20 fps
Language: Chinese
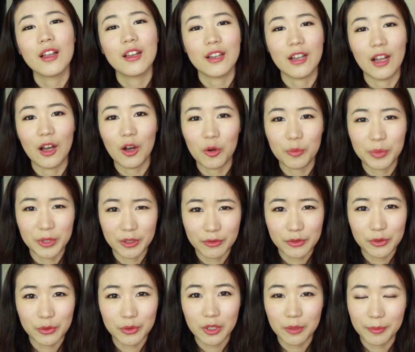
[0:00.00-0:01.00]
然后皮肤
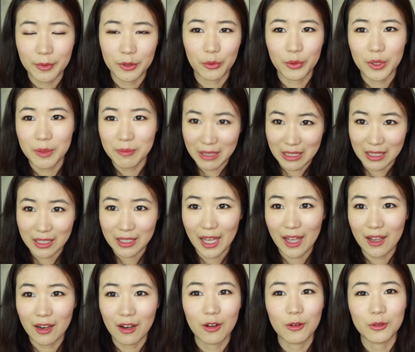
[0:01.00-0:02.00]
就特别容易敏
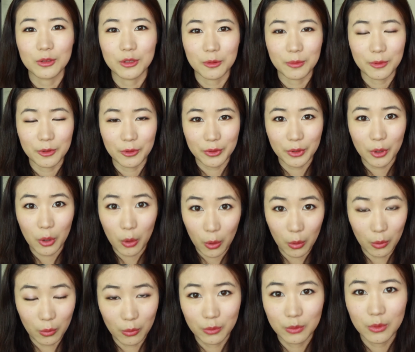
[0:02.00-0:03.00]
感，然后特别容易
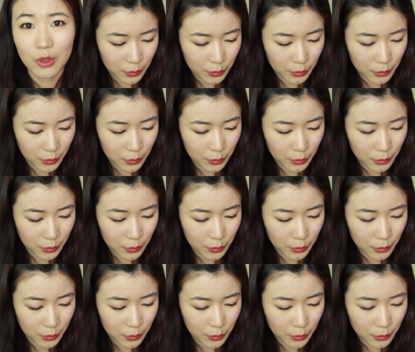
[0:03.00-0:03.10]
红，